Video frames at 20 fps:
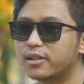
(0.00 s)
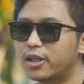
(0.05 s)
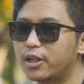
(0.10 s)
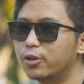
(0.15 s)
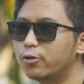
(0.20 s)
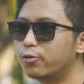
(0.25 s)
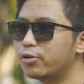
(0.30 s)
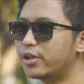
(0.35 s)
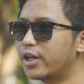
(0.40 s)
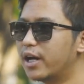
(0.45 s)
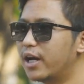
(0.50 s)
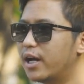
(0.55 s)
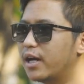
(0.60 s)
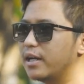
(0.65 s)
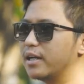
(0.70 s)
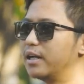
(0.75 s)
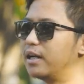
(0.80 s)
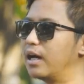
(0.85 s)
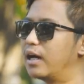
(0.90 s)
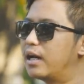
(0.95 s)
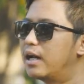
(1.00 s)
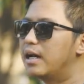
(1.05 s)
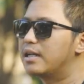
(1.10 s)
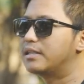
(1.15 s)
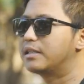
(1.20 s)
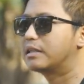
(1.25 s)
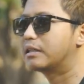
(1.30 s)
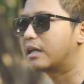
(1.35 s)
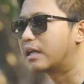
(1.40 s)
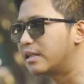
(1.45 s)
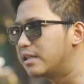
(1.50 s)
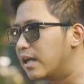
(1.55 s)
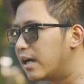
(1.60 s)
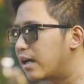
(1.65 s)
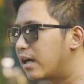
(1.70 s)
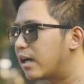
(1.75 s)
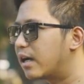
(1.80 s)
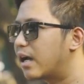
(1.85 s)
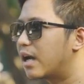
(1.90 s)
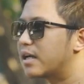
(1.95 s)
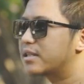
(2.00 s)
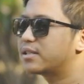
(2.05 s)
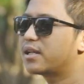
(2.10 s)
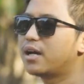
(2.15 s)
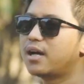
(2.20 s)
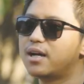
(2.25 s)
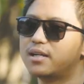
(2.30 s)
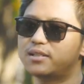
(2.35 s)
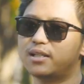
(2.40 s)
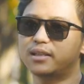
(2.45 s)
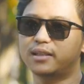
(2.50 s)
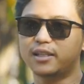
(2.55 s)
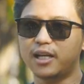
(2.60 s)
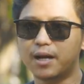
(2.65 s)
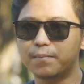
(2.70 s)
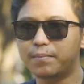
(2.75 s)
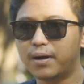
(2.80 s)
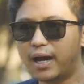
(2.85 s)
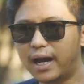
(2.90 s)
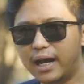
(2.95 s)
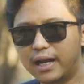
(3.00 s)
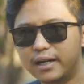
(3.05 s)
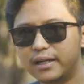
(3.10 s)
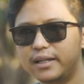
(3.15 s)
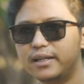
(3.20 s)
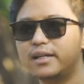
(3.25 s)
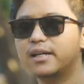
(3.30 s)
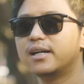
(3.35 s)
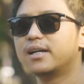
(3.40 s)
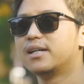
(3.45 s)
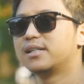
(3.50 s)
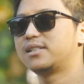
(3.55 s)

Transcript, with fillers: Tentunya dengan hasil kerja keras setiap hari,